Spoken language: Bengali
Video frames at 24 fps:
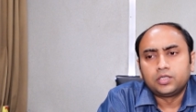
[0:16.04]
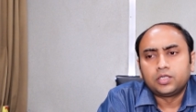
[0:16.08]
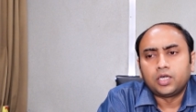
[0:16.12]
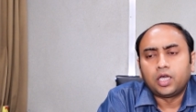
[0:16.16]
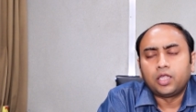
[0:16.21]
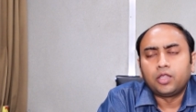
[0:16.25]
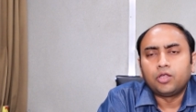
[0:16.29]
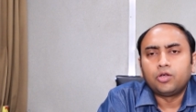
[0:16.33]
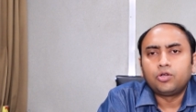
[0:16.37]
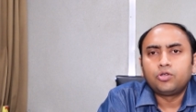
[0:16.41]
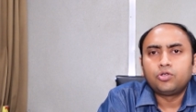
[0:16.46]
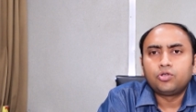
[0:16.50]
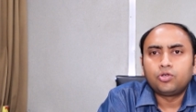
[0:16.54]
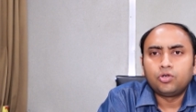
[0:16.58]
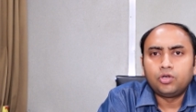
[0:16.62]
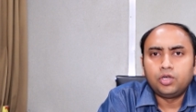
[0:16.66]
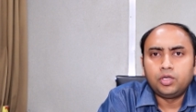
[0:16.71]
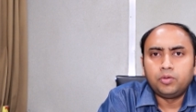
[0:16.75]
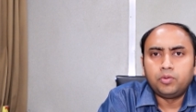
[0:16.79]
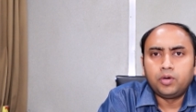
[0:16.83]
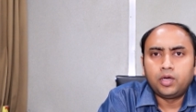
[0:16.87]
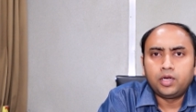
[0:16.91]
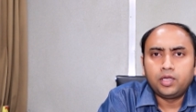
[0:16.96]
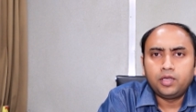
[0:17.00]
সাধারণত
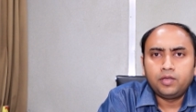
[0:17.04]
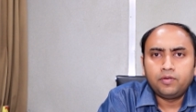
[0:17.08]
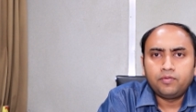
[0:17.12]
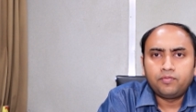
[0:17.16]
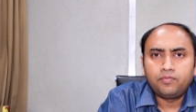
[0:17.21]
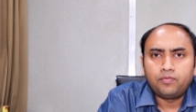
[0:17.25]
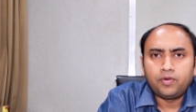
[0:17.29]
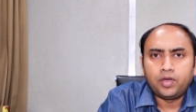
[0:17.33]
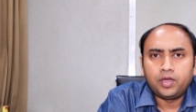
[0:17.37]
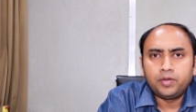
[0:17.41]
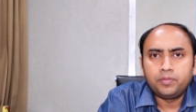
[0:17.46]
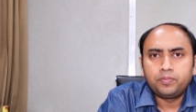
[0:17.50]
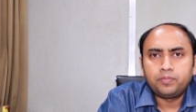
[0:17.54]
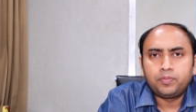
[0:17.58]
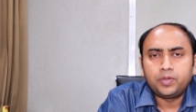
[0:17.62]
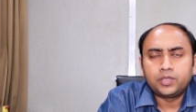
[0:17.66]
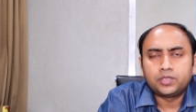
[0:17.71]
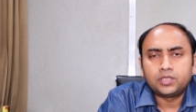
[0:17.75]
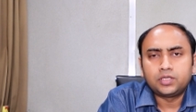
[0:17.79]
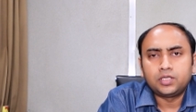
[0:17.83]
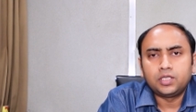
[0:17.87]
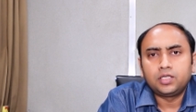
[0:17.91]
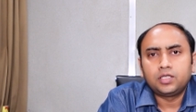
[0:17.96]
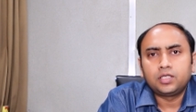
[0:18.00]
লিভারে ফাইভ
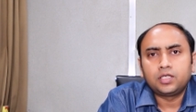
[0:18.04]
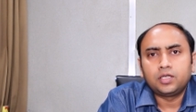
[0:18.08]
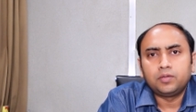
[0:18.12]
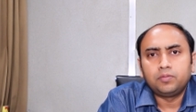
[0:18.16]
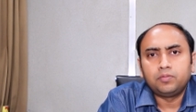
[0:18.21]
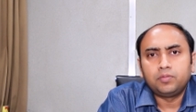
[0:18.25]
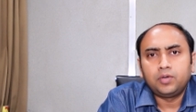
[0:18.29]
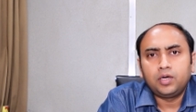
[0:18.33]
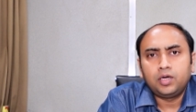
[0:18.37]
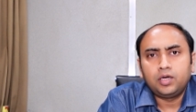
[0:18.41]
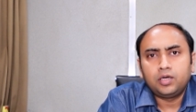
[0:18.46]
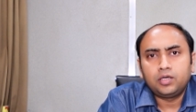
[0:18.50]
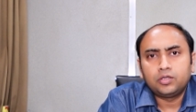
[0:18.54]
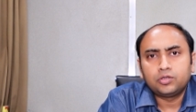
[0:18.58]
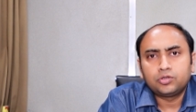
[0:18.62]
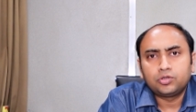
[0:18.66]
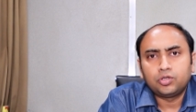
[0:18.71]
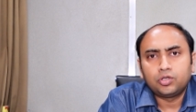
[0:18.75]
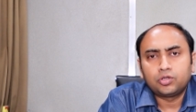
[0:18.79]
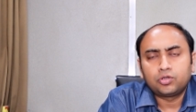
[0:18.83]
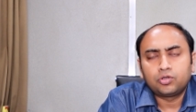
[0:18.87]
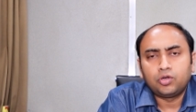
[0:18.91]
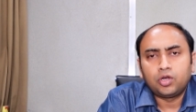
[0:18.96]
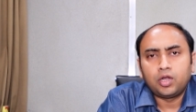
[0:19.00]
পার্সেন্ট কিংবা
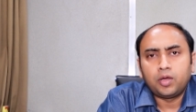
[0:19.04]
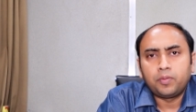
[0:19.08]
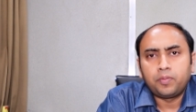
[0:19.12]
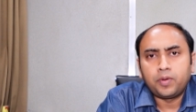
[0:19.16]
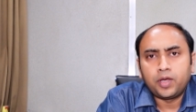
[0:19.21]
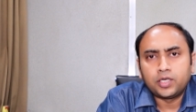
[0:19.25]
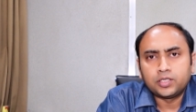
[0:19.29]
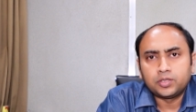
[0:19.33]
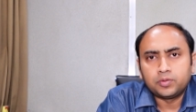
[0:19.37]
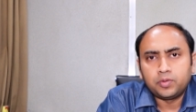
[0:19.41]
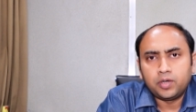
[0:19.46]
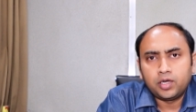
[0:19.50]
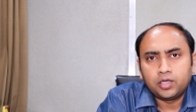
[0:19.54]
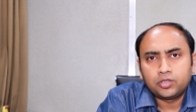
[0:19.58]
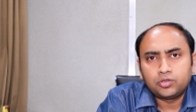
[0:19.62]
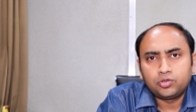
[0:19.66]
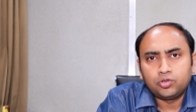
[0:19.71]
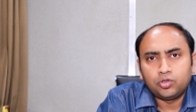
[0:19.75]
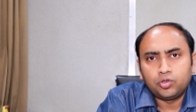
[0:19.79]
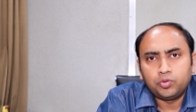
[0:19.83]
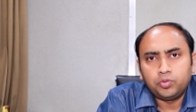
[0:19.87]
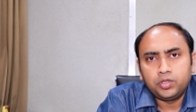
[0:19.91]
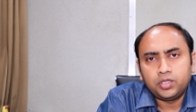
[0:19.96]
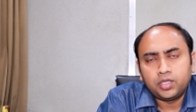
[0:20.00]
শতকরা পাঁচ ভাগ
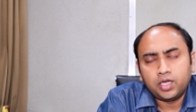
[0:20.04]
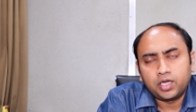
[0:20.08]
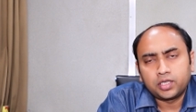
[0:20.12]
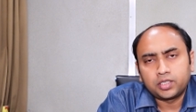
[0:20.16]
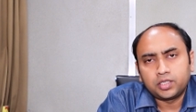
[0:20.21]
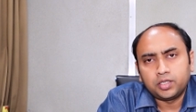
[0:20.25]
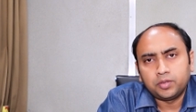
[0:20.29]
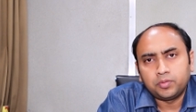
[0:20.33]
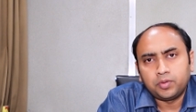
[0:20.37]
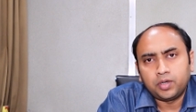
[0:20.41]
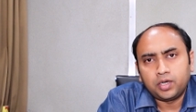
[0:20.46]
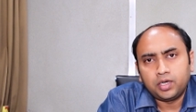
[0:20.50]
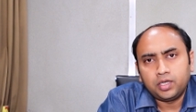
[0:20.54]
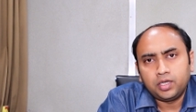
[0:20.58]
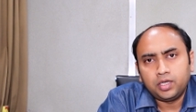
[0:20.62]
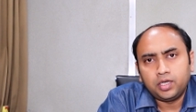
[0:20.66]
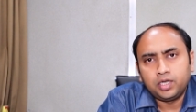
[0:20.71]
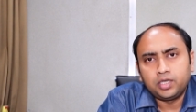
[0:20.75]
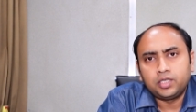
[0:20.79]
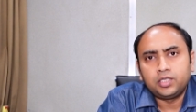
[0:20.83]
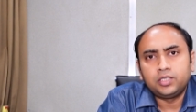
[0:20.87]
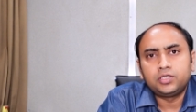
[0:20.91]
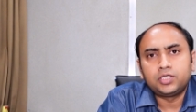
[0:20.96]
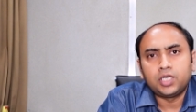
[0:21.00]
চর্বি থাকতে পারে
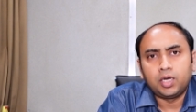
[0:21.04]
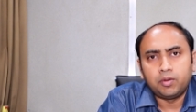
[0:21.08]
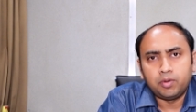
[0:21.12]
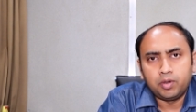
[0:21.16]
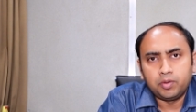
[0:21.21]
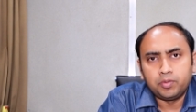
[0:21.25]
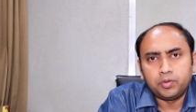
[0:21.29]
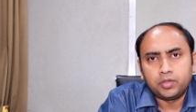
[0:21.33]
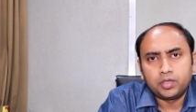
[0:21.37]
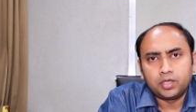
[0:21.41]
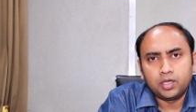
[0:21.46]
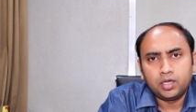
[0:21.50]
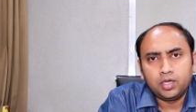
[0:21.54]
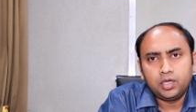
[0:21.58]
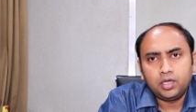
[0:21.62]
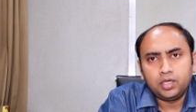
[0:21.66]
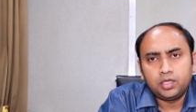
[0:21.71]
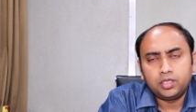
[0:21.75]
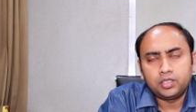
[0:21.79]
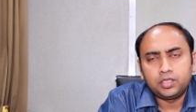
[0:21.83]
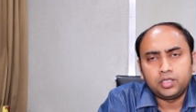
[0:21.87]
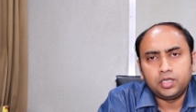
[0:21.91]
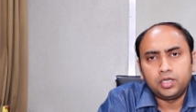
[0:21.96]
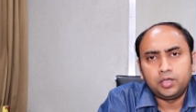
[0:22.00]
এটি স্বাভাবিক হ্যাঁ
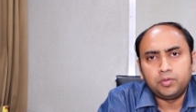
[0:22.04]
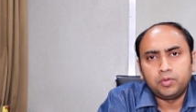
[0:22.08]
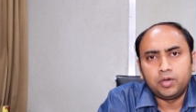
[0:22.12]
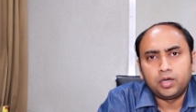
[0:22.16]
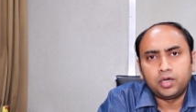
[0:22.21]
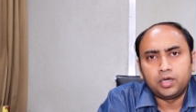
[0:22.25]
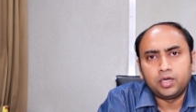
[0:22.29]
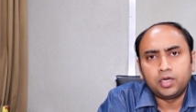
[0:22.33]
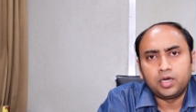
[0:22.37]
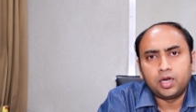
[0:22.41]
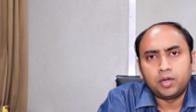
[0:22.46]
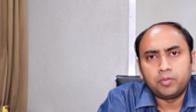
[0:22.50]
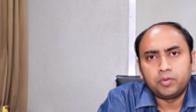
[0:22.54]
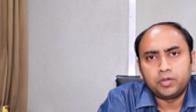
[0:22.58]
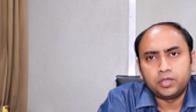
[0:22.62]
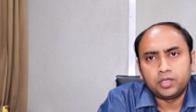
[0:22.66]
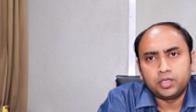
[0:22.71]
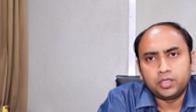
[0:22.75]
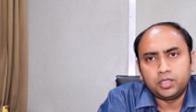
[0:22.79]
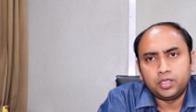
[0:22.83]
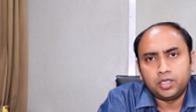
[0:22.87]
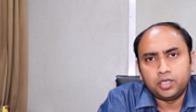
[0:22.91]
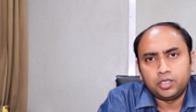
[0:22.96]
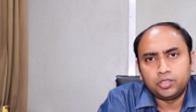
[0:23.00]
এটি লিভারের
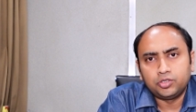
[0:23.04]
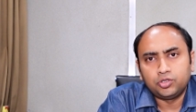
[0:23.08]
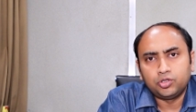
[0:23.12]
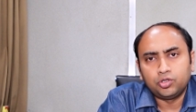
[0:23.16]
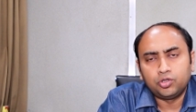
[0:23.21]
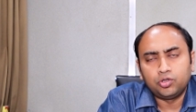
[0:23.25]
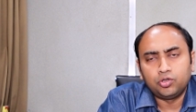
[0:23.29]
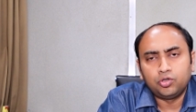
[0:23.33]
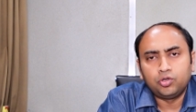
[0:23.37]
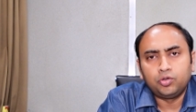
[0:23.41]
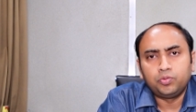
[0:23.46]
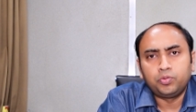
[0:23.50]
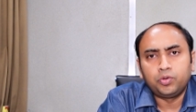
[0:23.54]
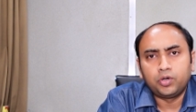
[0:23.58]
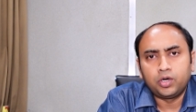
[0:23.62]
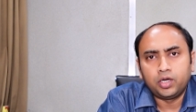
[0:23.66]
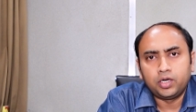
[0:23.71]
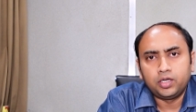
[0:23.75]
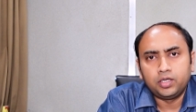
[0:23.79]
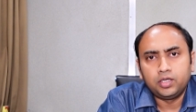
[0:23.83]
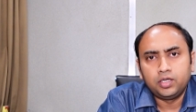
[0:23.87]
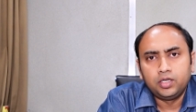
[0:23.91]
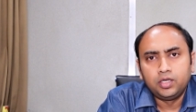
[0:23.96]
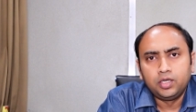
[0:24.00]
আমাদের দেহের জন্য
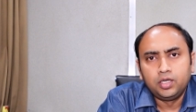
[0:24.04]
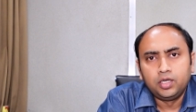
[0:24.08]
উপকারী